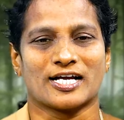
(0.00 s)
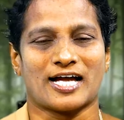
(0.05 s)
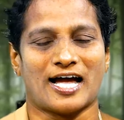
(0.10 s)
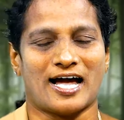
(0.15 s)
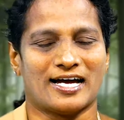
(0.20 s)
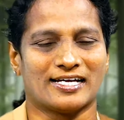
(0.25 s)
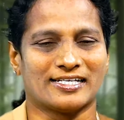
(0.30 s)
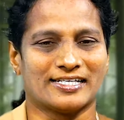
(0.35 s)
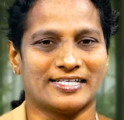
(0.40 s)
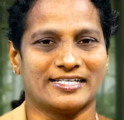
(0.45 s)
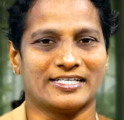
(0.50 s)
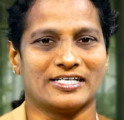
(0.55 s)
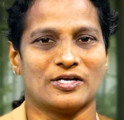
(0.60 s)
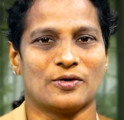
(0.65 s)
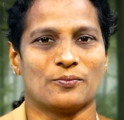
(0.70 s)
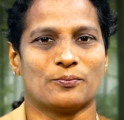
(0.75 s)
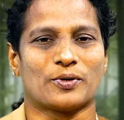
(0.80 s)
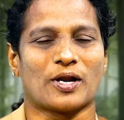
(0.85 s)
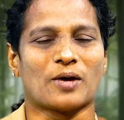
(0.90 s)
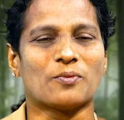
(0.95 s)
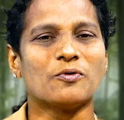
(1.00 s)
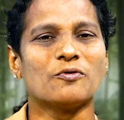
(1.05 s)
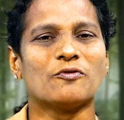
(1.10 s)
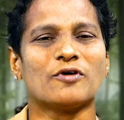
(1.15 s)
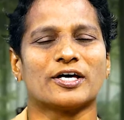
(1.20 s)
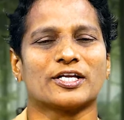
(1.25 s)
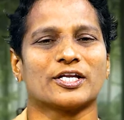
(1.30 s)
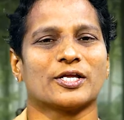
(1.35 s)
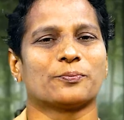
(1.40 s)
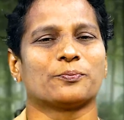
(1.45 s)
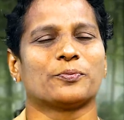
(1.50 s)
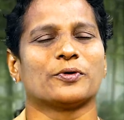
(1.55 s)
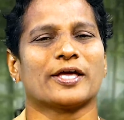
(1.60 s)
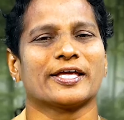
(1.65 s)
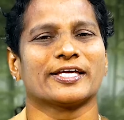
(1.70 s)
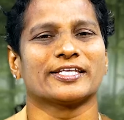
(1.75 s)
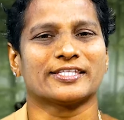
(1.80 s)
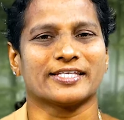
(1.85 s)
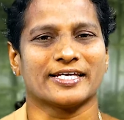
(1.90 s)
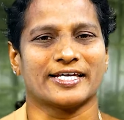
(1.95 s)
కానీ ప్రభువారు
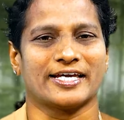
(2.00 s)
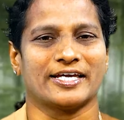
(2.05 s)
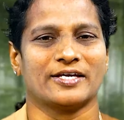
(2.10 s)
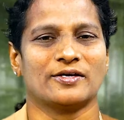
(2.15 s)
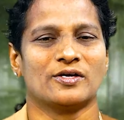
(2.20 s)
ఎప్పుడైతే